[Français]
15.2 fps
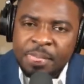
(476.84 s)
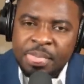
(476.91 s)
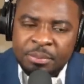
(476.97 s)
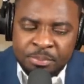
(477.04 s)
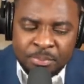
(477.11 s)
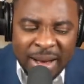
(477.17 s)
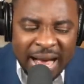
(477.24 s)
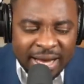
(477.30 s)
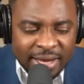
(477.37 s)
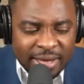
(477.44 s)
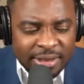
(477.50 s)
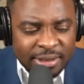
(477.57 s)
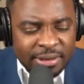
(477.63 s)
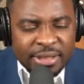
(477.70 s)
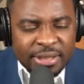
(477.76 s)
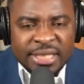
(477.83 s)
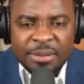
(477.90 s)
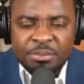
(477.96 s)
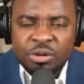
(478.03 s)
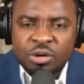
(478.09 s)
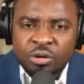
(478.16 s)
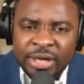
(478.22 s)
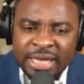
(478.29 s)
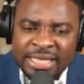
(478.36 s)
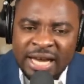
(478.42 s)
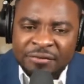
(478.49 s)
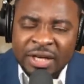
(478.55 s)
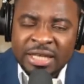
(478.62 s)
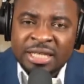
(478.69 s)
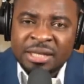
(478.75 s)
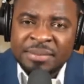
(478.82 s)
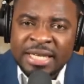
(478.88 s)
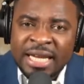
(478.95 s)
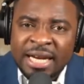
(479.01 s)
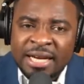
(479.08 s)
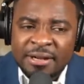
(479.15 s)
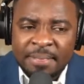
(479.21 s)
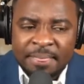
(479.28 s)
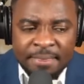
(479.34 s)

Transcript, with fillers: BAC, qui c'est Bureau des affaires criminelles,